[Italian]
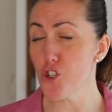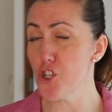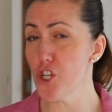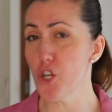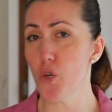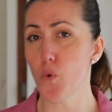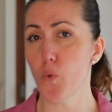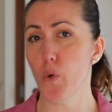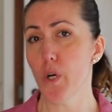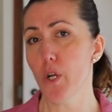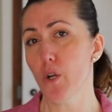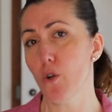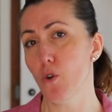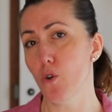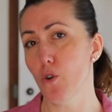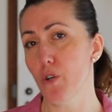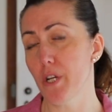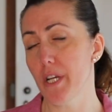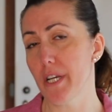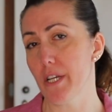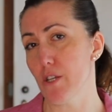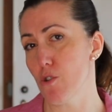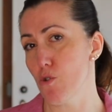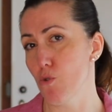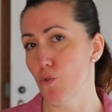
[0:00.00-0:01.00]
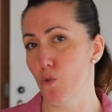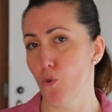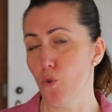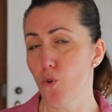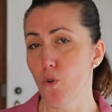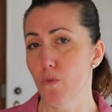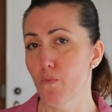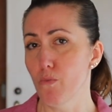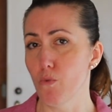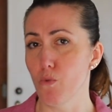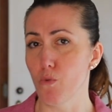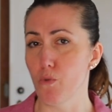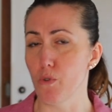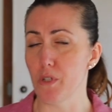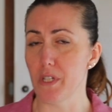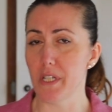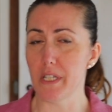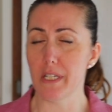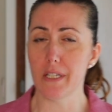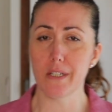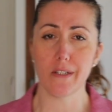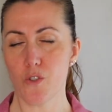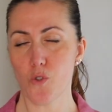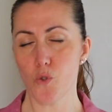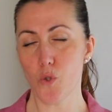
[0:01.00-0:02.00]
5 errori che sono
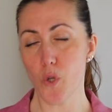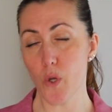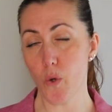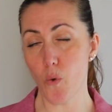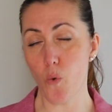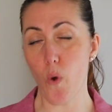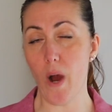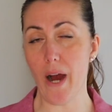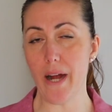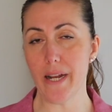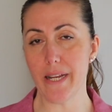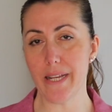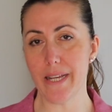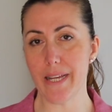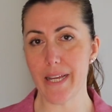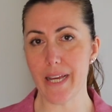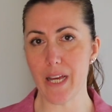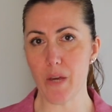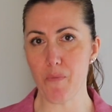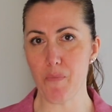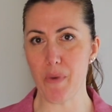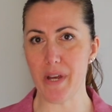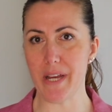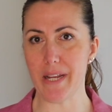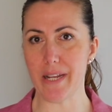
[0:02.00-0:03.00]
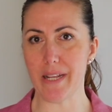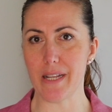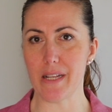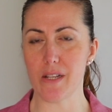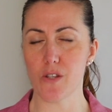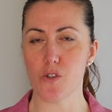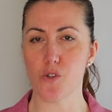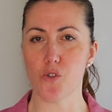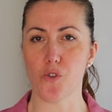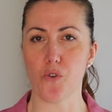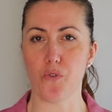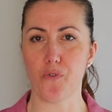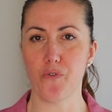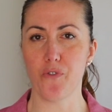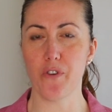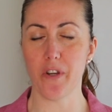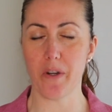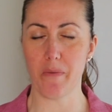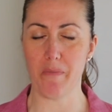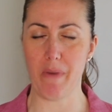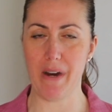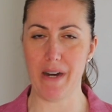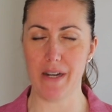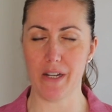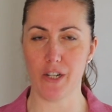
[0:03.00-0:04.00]
comuni, sui quali è bene
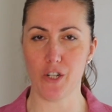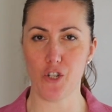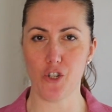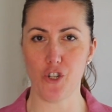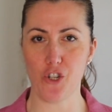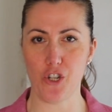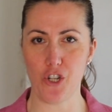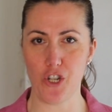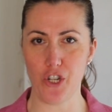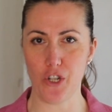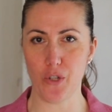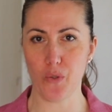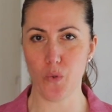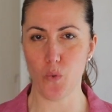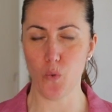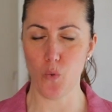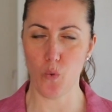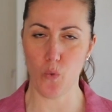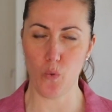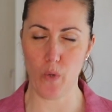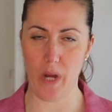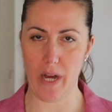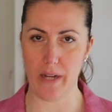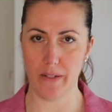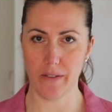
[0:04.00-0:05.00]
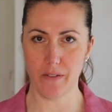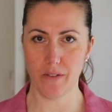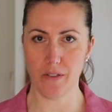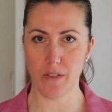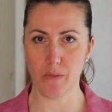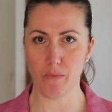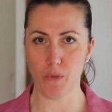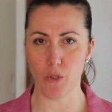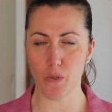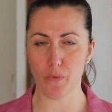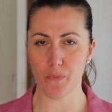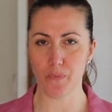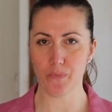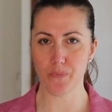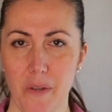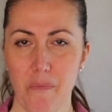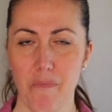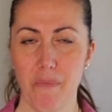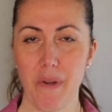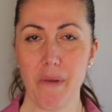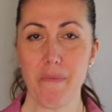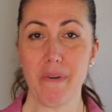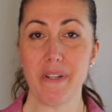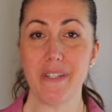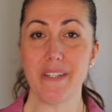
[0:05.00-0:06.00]
soffermarci un attimo.
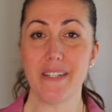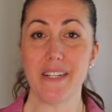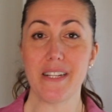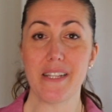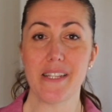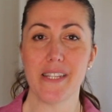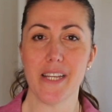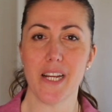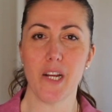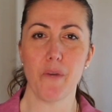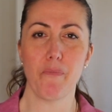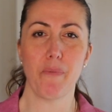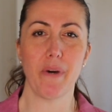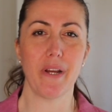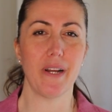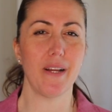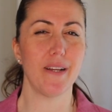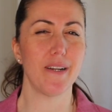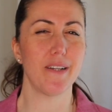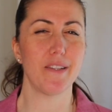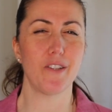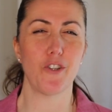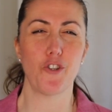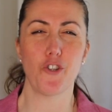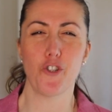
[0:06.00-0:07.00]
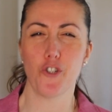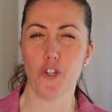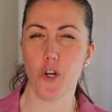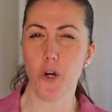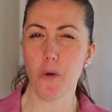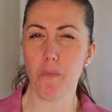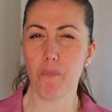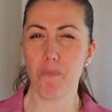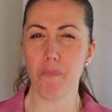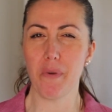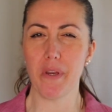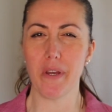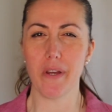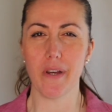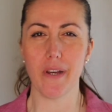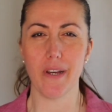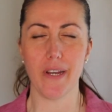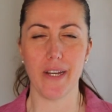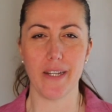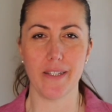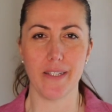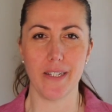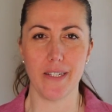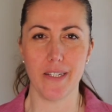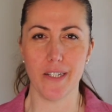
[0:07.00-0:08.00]
Prima di iniziare a parlare di shopping
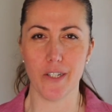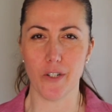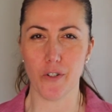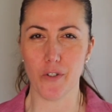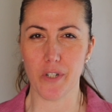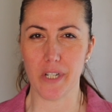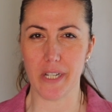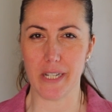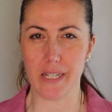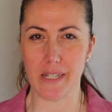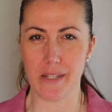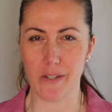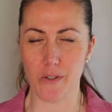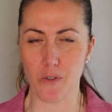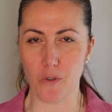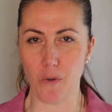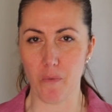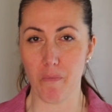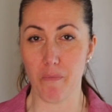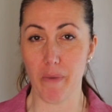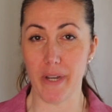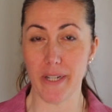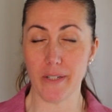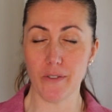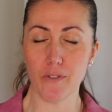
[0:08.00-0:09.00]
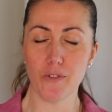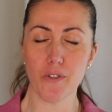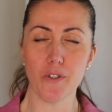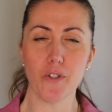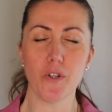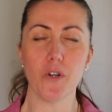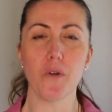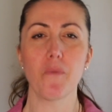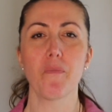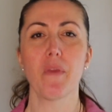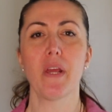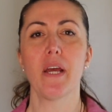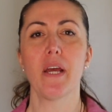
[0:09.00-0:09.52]
e degli errori che si commettono,